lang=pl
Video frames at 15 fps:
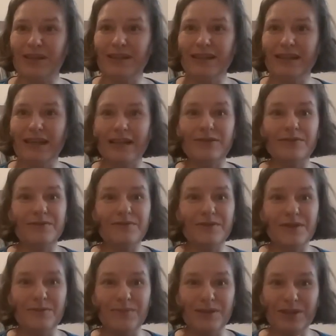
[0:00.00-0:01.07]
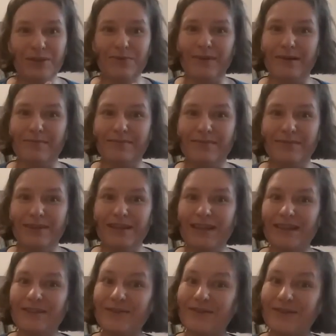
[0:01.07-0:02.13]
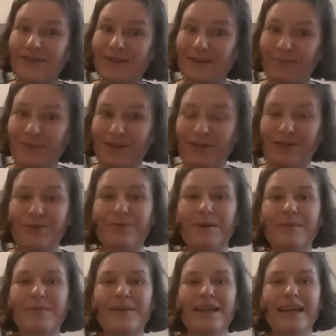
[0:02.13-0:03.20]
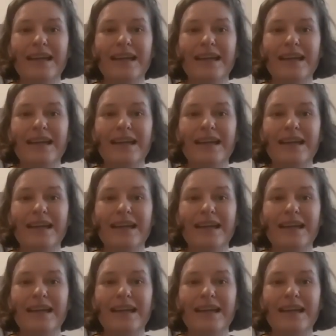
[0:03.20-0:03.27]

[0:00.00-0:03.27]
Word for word: ja to wykminiłam, ja to zobaczyłam.